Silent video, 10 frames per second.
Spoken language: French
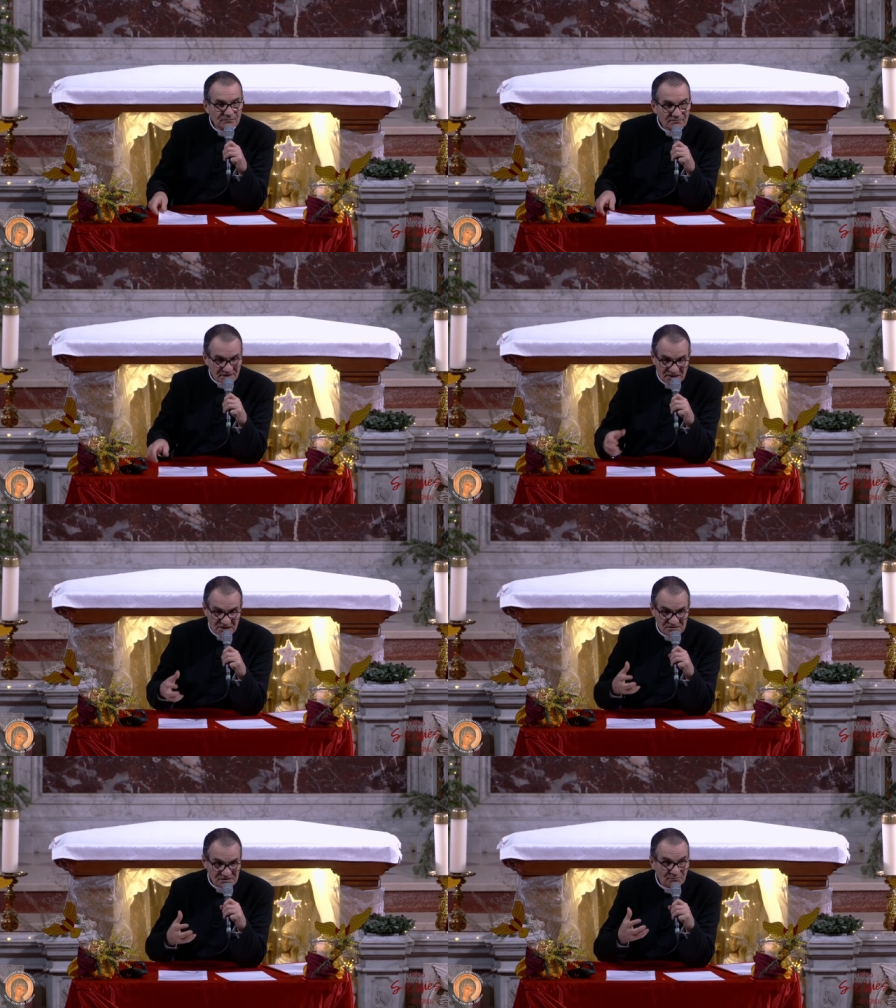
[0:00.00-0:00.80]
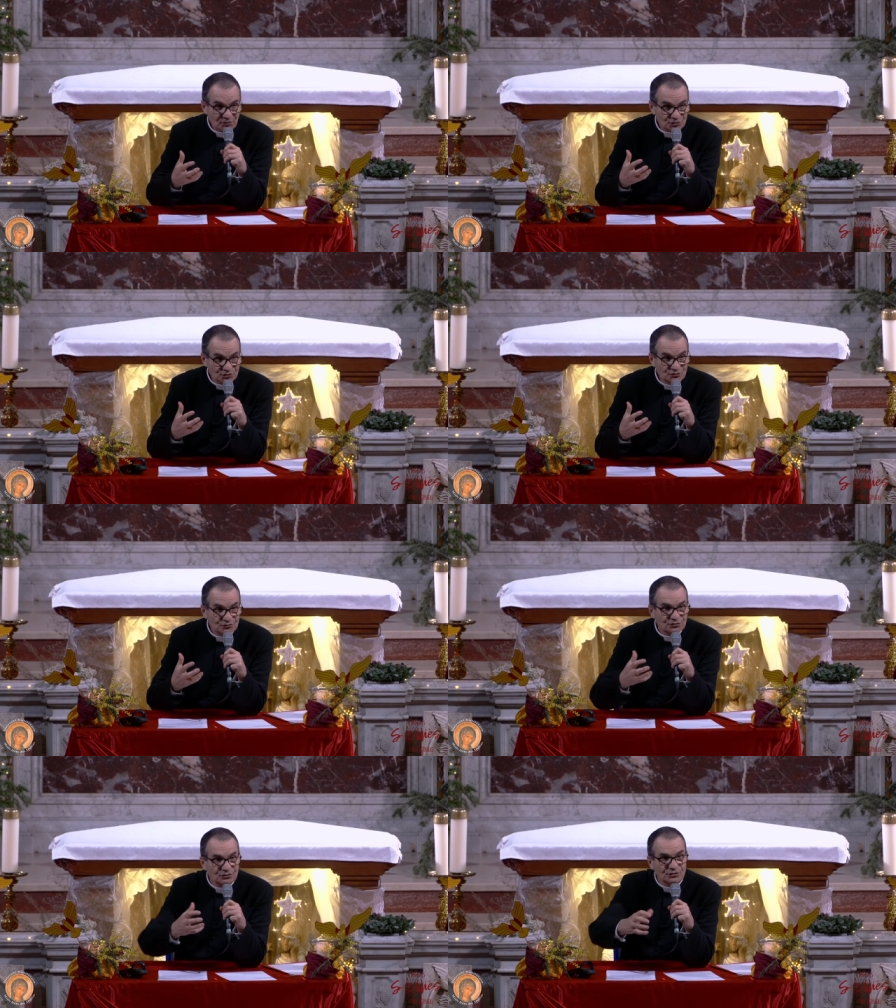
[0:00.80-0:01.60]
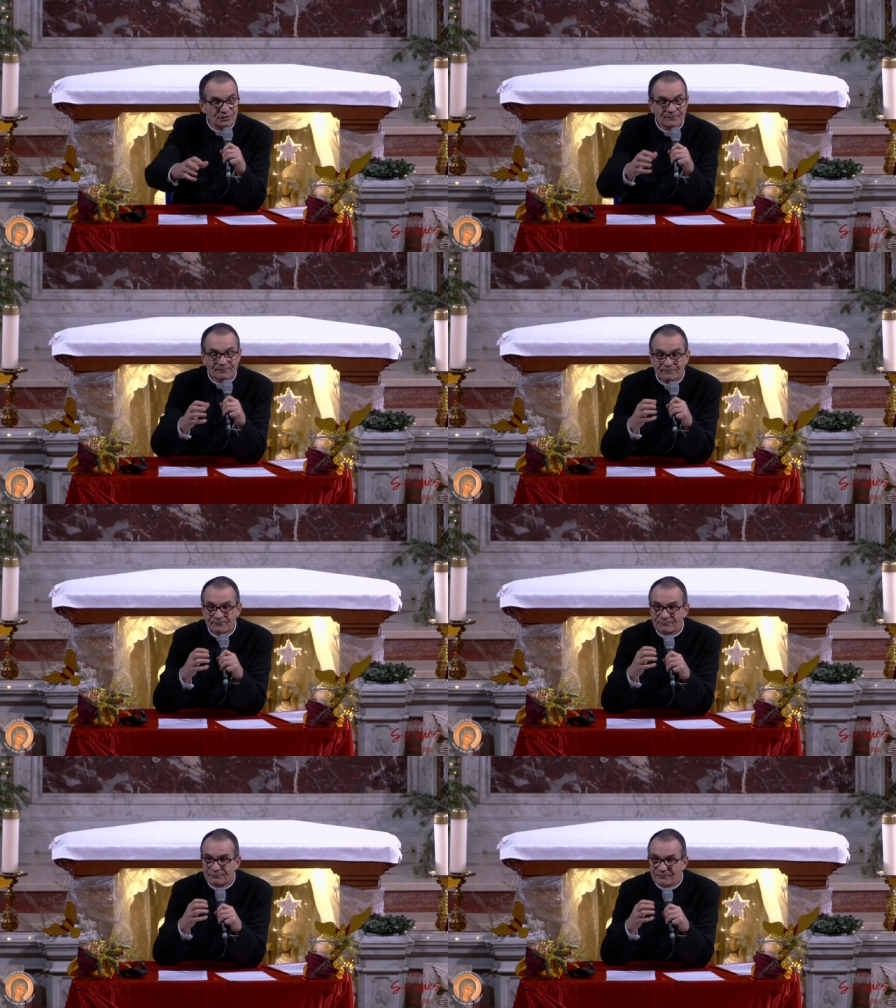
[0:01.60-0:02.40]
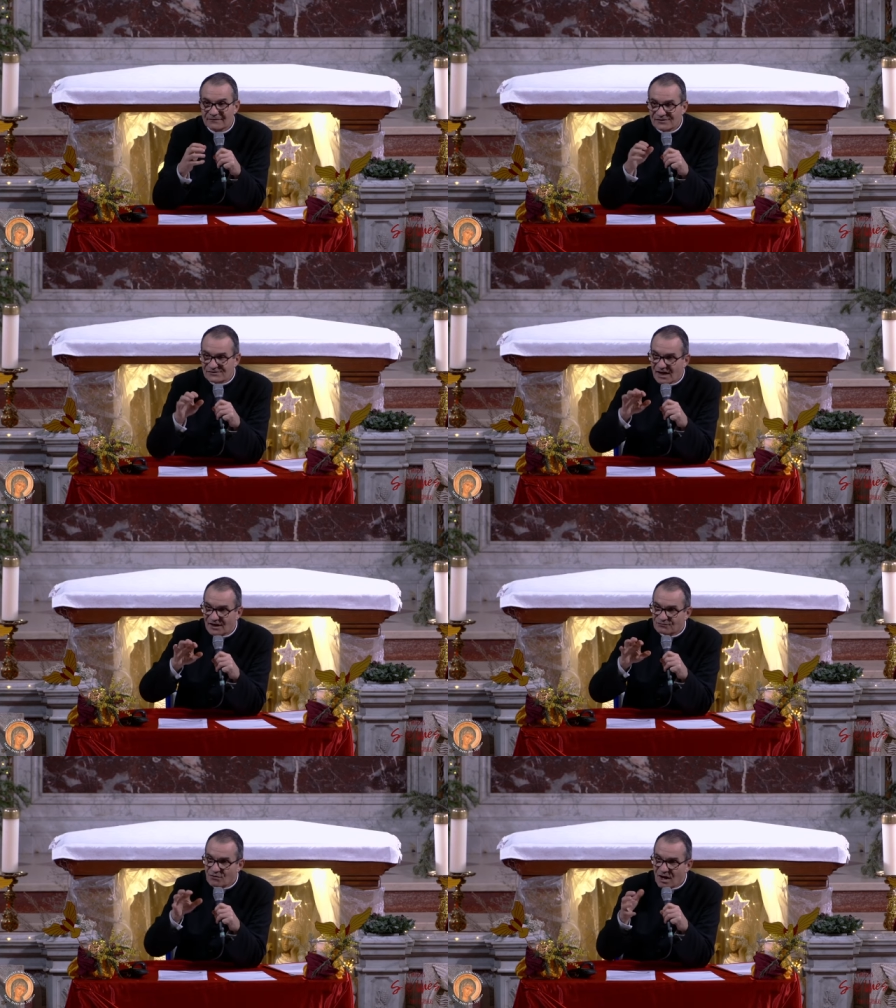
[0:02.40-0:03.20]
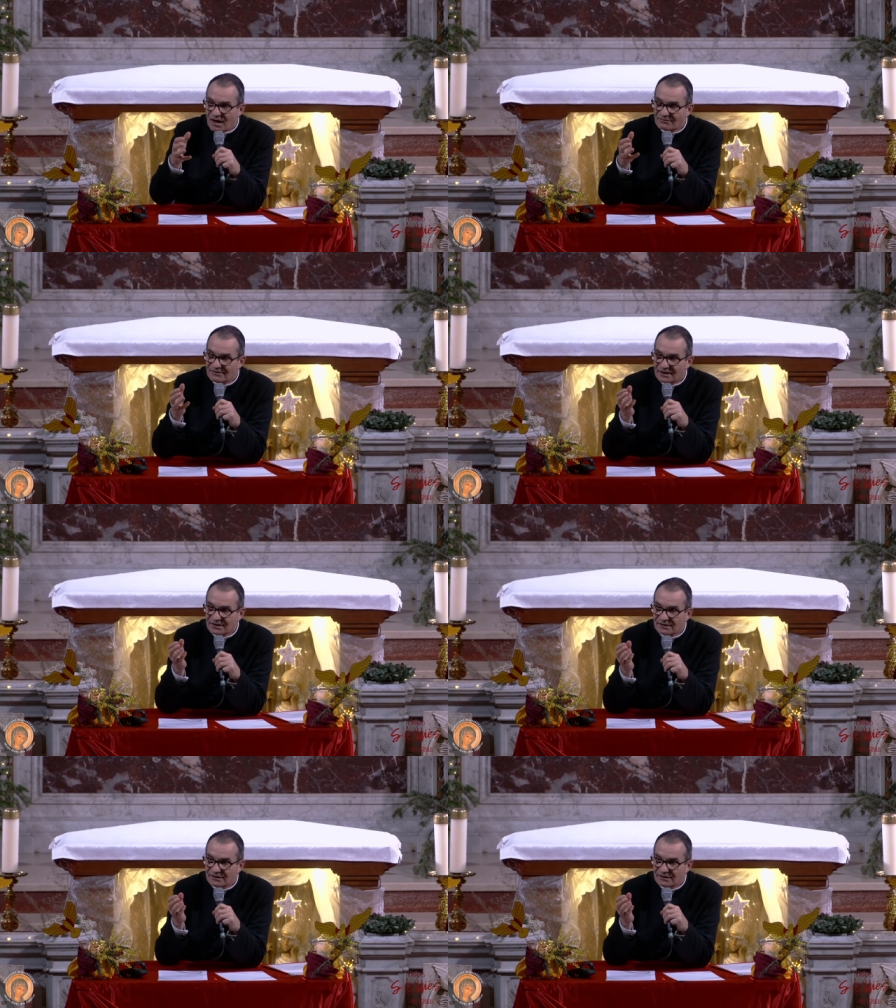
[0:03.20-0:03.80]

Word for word: mais s'approche de nous, euh, ça a à voir avec